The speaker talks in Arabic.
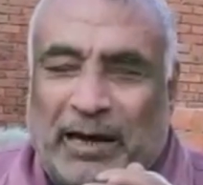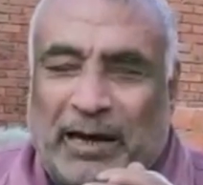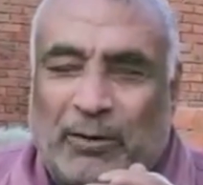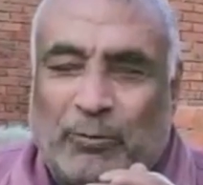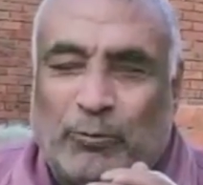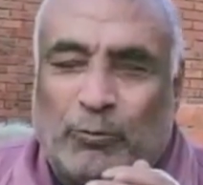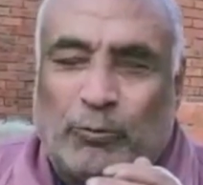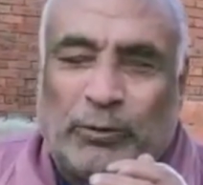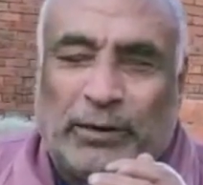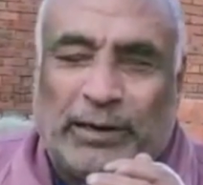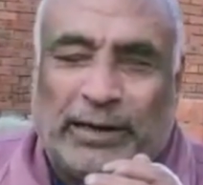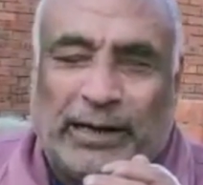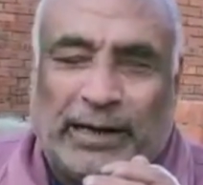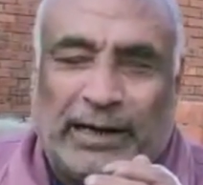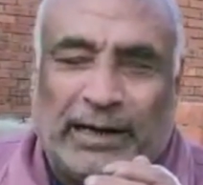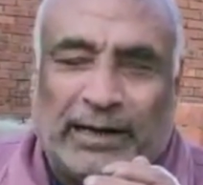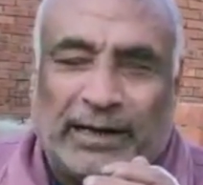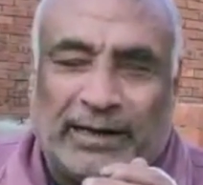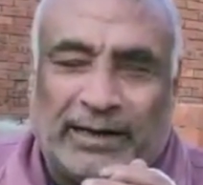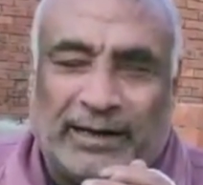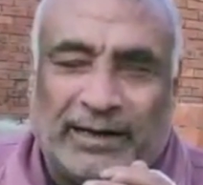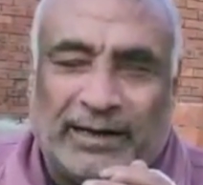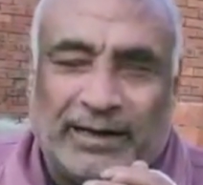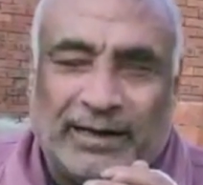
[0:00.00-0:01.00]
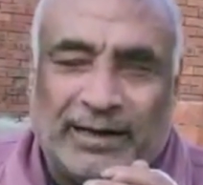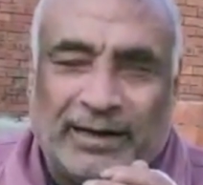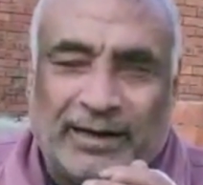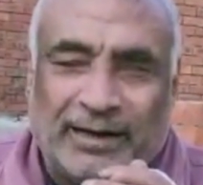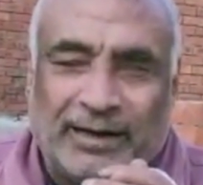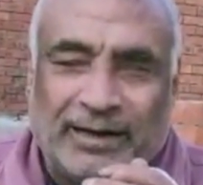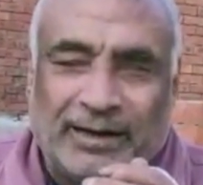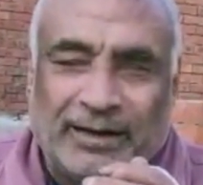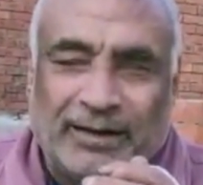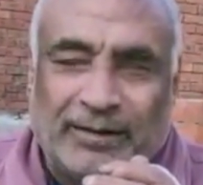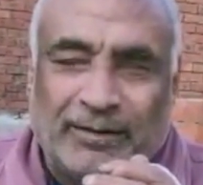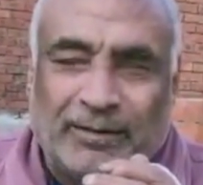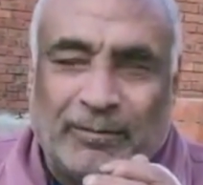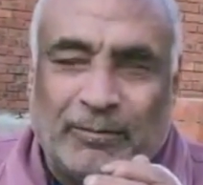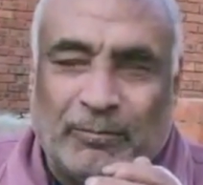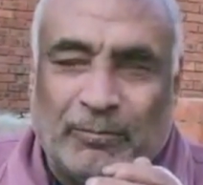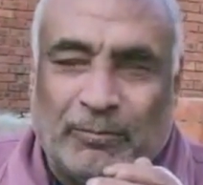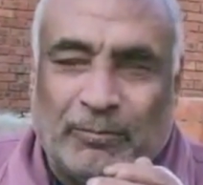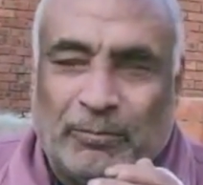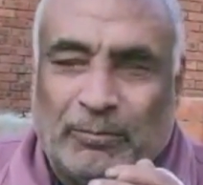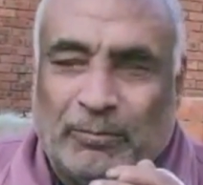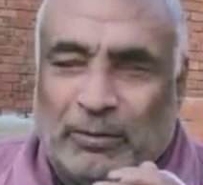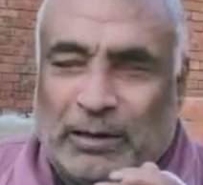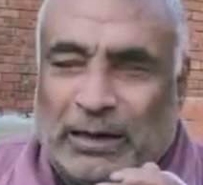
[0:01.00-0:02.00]
كل حاجه
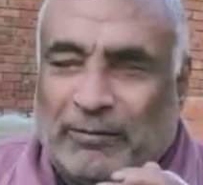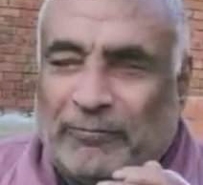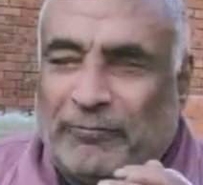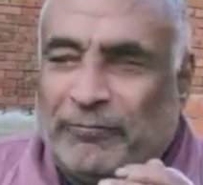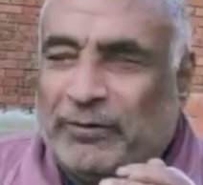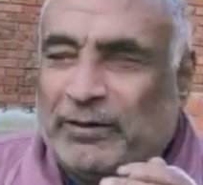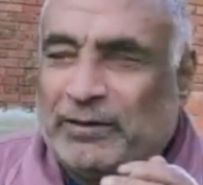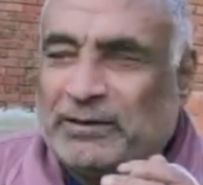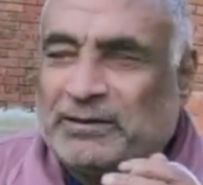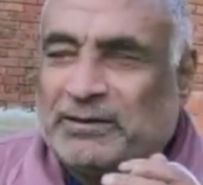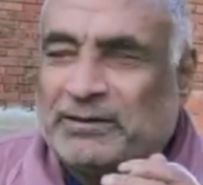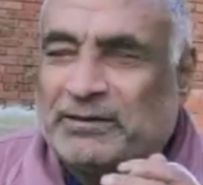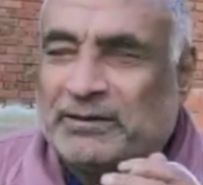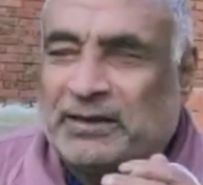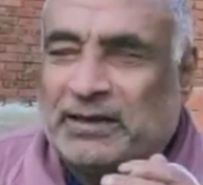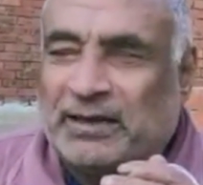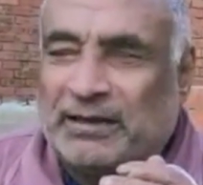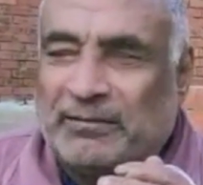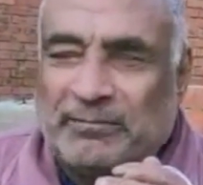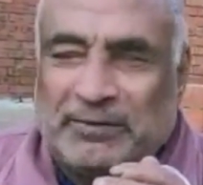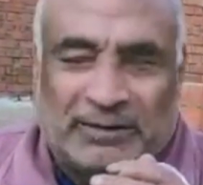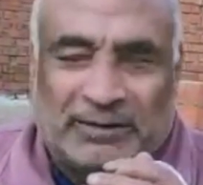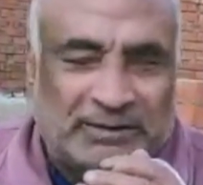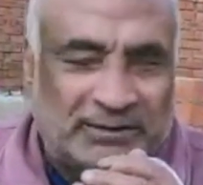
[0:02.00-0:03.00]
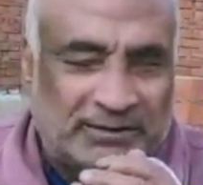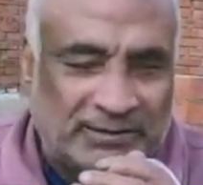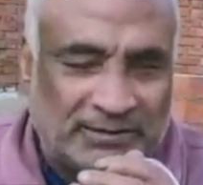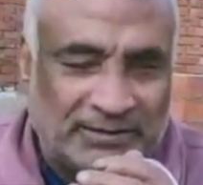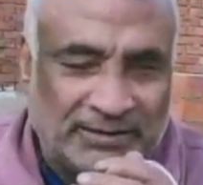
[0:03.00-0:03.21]
ونفذت كلمتي